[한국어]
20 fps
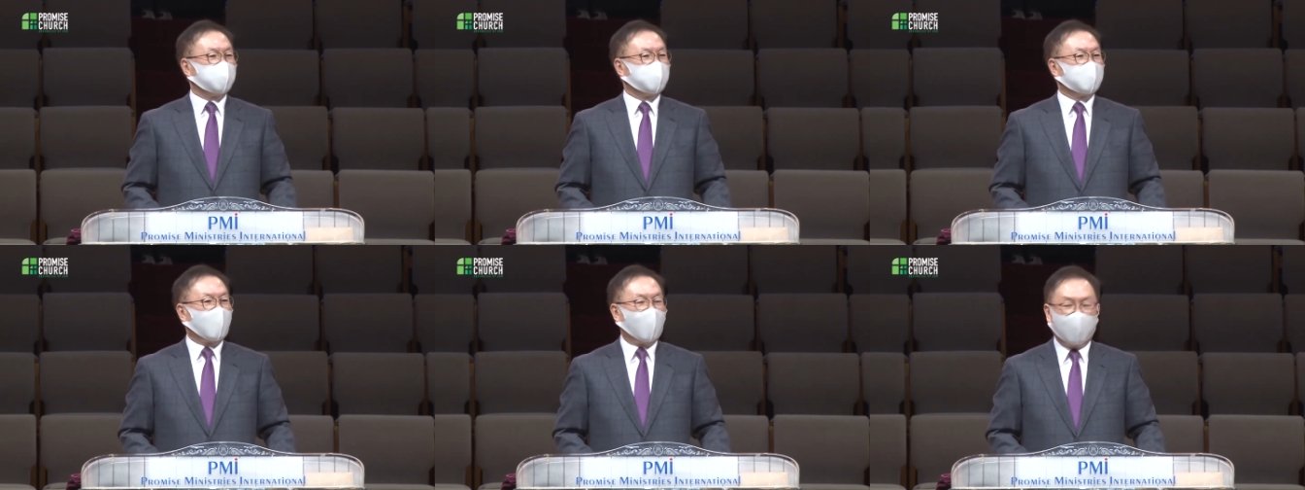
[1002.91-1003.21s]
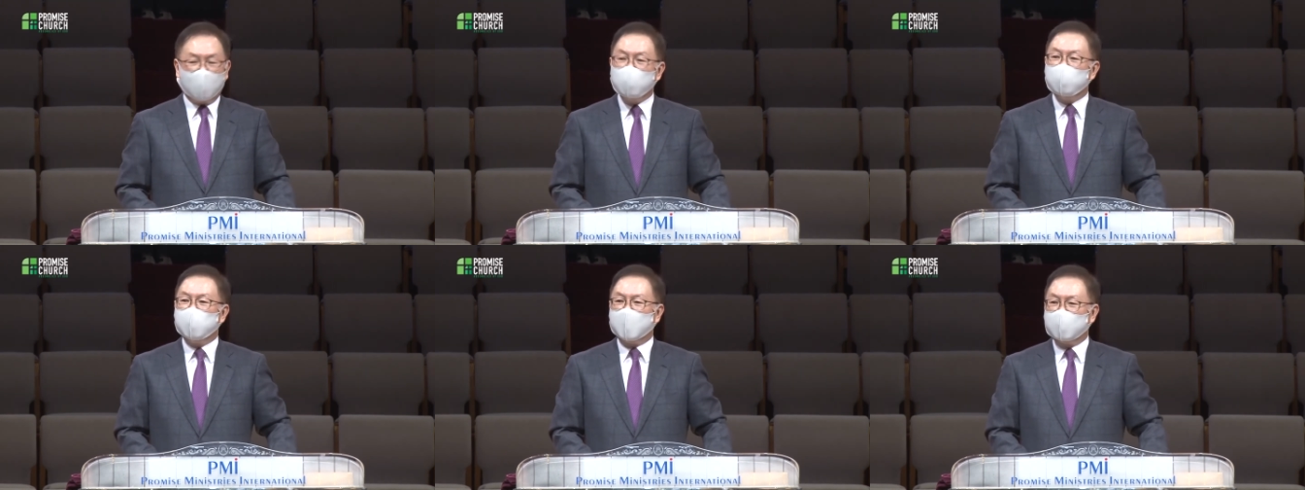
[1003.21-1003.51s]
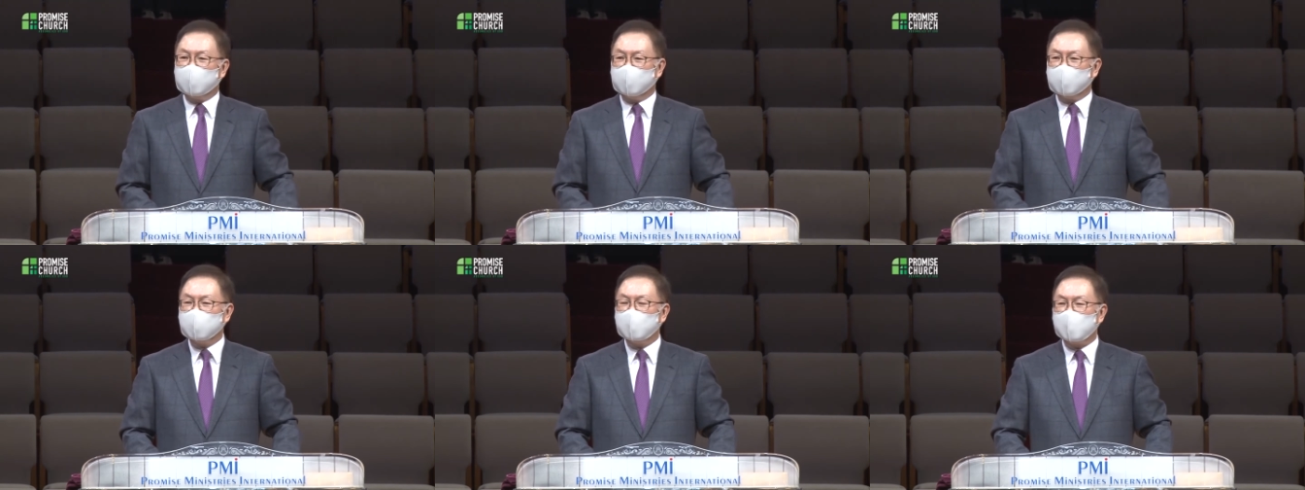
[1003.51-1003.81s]

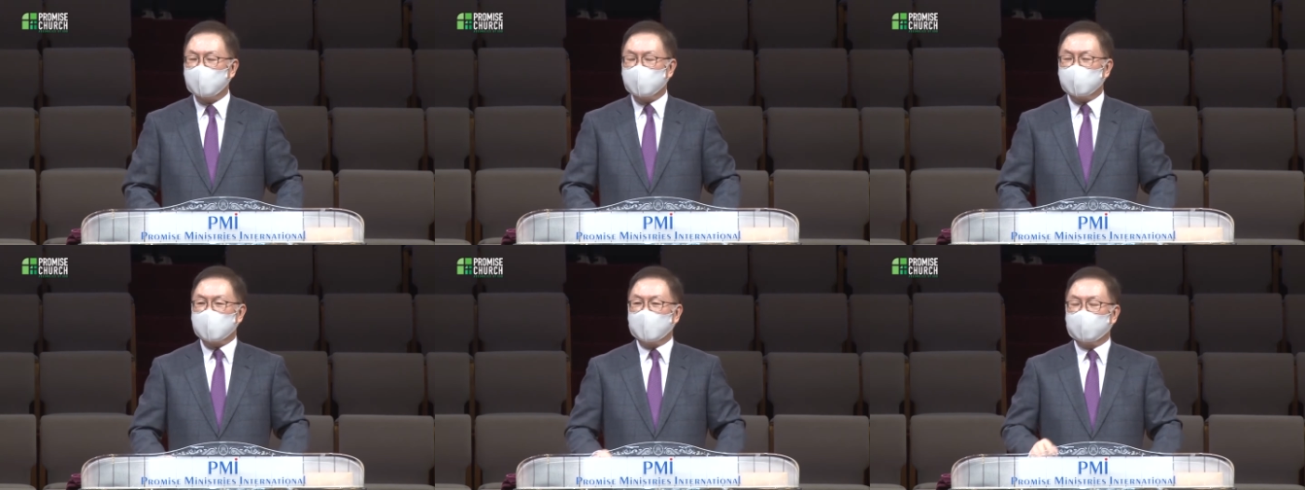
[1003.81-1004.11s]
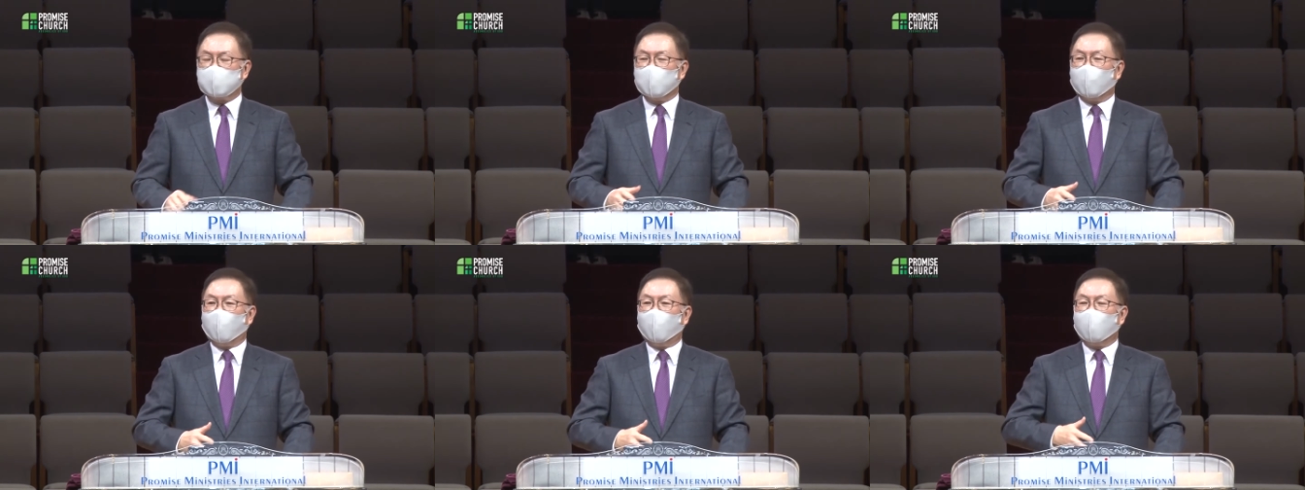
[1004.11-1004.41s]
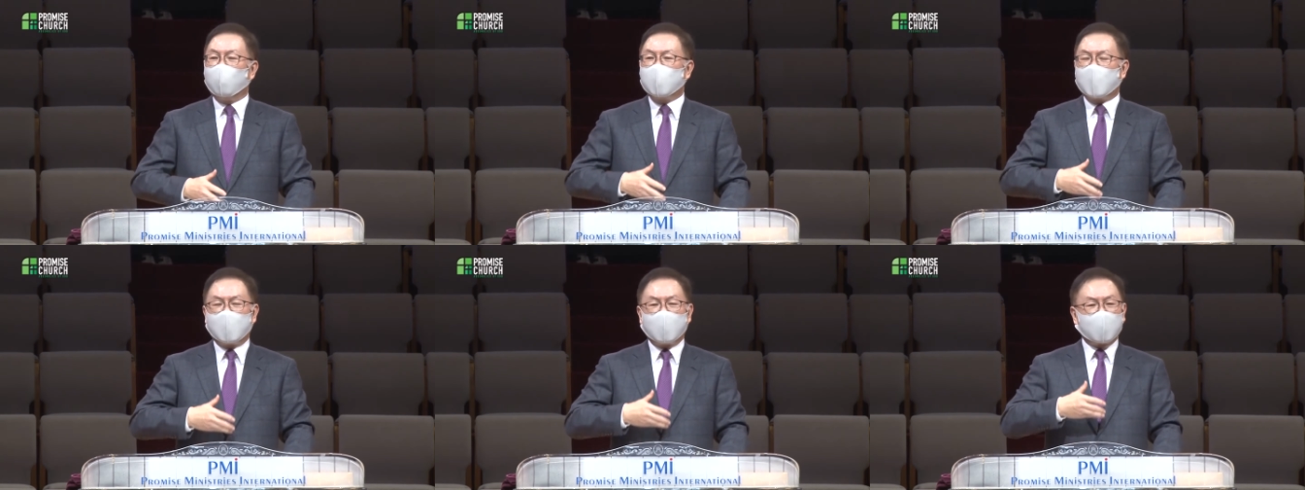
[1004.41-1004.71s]
다음에는 이제
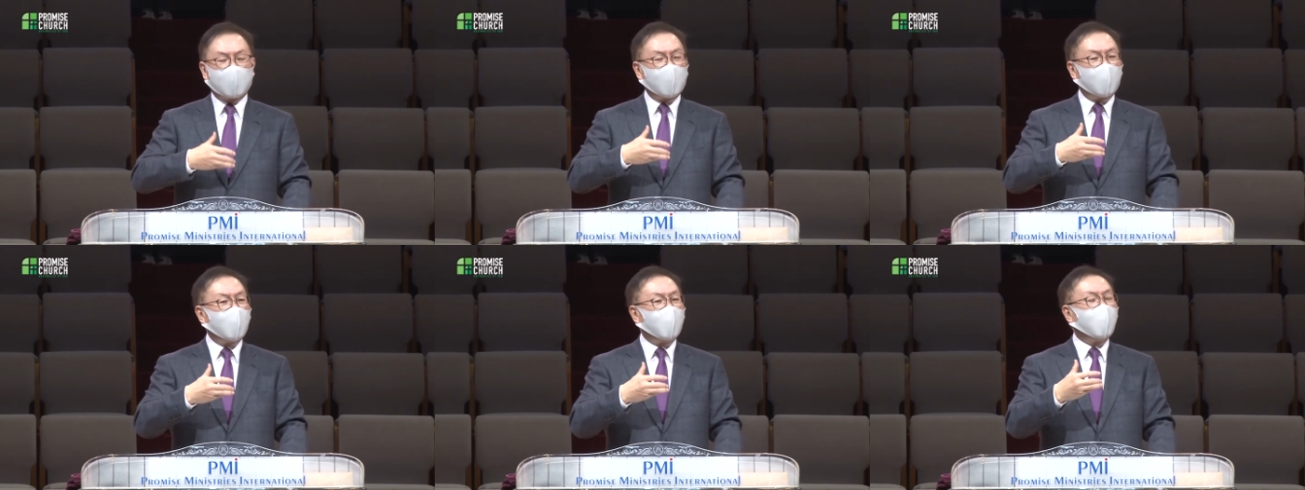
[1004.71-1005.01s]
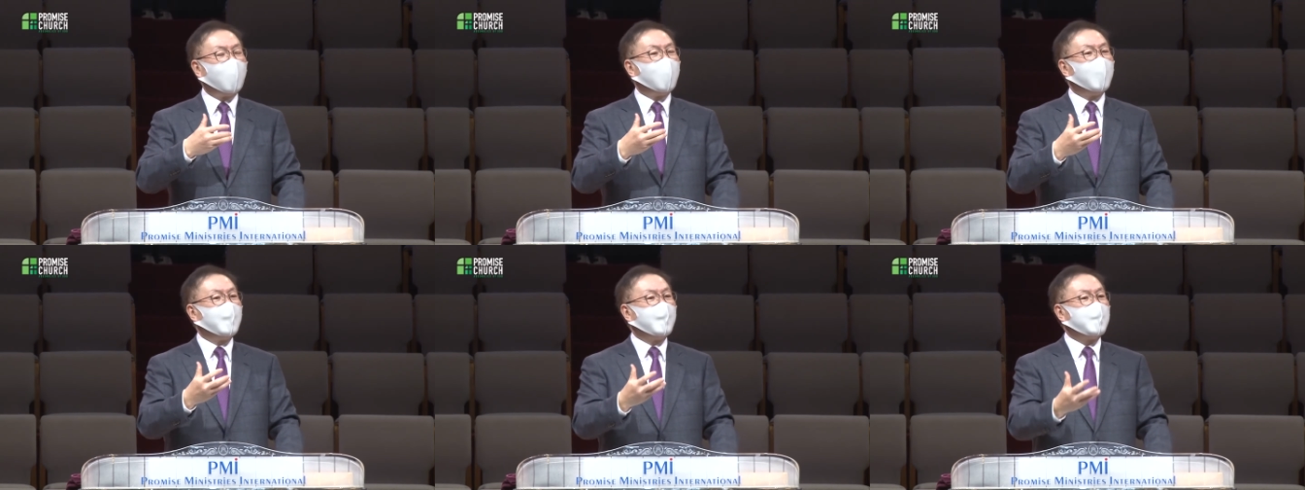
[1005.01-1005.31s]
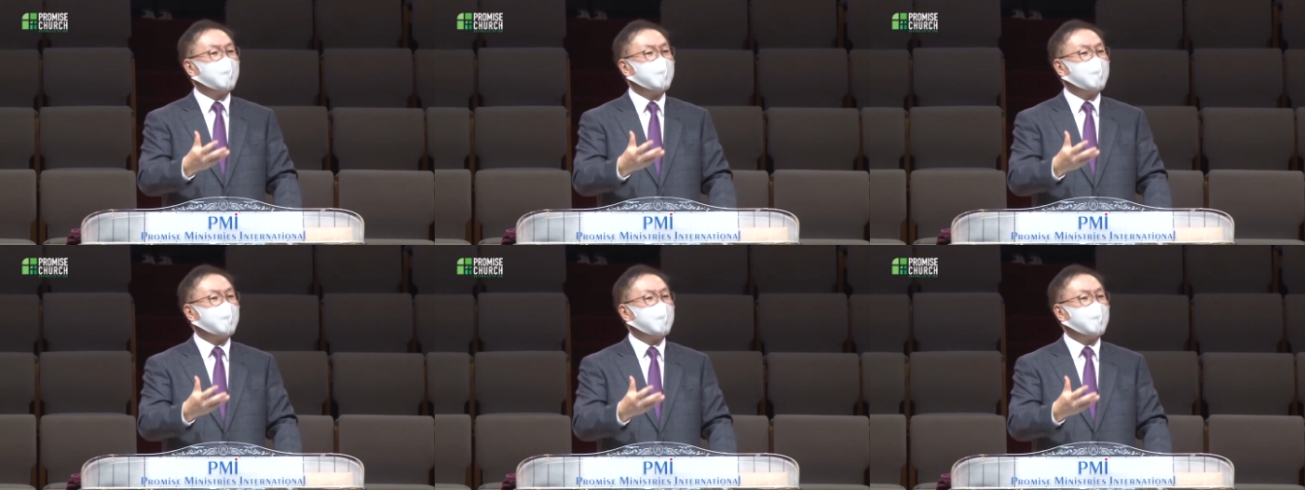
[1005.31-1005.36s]
요나가